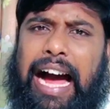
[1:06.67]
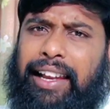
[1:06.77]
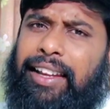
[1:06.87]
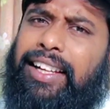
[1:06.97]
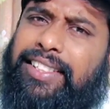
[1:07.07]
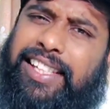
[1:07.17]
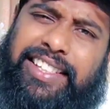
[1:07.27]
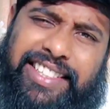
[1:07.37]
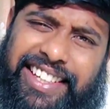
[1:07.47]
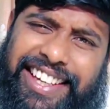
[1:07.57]
আল্লাহর
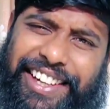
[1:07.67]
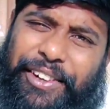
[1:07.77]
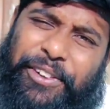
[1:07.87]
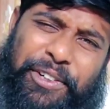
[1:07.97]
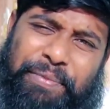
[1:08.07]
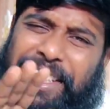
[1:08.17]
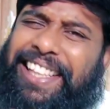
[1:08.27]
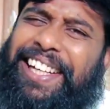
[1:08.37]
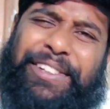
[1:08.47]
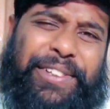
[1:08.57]
সৃষ্টি কি কখনো
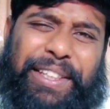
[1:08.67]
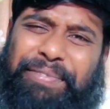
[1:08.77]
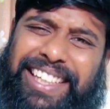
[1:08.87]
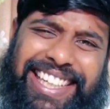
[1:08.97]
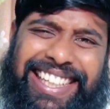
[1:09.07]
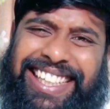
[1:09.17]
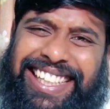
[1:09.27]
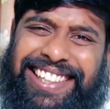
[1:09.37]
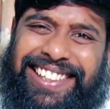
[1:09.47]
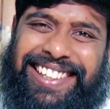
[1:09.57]
মিথ্যা হতে পারে
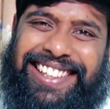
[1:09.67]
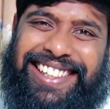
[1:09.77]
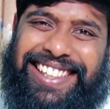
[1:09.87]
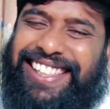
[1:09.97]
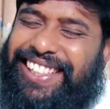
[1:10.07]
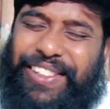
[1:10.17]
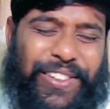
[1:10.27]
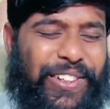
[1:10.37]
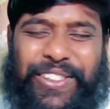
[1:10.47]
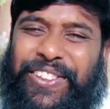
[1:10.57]

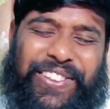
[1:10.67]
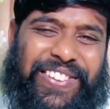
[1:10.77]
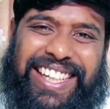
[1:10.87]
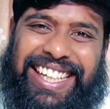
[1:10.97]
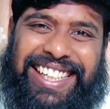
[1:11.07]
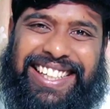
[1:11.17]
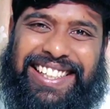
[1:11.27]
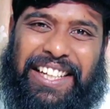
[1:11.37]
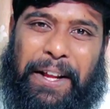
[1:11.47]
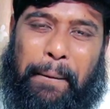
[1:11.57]
কখনো না
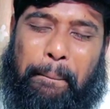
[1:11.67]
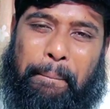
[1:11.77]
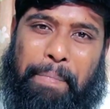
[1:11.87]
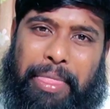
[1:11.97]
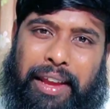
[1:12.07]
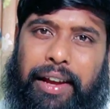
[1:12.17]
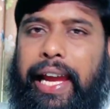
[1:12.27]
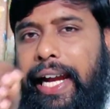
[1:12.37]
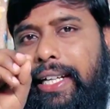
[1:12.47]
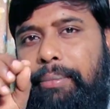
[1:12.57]

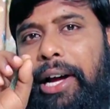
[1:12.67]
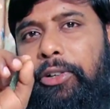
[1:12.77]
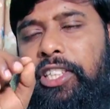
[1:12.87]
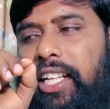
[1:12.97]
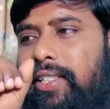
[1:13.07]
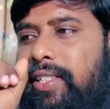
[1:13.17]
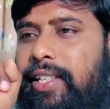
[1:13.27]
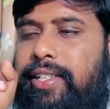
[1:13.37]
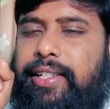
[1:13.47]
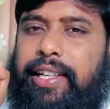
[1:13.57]
একটা মানুষের
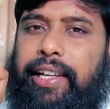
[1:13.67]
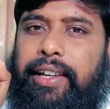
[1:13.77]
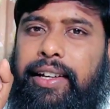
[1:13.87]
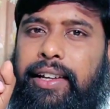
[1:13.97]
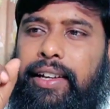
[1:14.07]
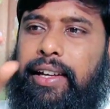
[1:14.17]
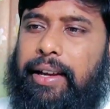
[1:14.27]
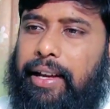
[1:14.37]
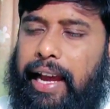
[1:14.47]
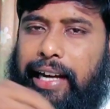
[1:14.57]
সৃষ্টি
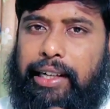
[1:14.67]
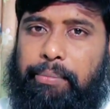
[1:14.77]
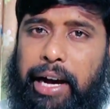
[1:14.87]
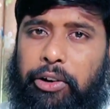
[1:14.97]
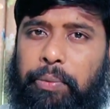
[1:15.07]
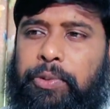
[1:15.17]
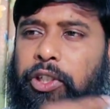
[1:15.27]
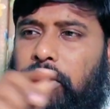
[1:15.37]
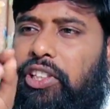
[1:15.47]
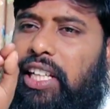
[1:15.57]
একটা মানব
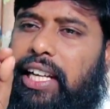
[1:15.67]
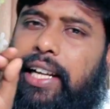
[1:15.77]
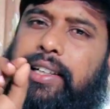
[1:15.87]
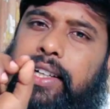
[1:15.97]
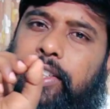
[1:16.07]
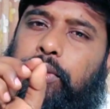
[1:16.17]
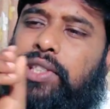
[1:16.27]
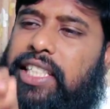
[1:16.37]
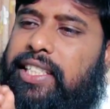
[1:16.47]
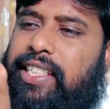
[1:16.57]
সন্তান একটা কিছু
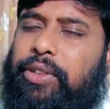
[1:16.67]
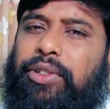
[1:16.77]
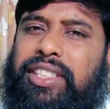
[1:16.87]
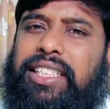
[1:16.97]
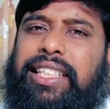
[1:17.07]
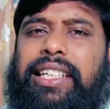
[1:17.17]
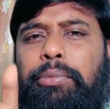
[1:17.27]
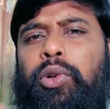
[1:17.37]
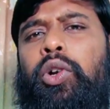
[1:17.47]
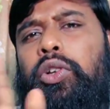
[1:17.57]
সৃষ্টি করছে সেটা
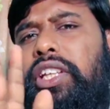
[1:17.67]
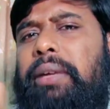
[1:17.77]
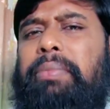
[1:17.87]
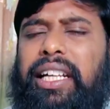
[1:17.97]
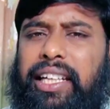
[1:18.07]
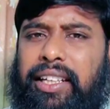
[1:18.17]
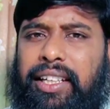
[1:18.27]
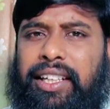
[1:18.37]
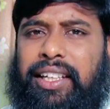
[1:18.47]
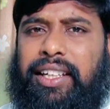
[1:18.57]
ভুল হতেই পারে
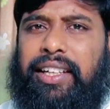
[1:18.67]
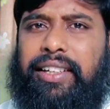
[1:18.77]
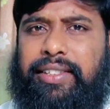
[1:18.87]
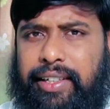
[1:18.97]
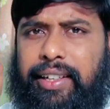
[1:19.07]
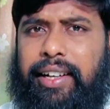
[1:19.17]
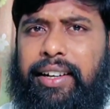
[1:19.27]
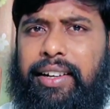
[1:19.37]
সেটা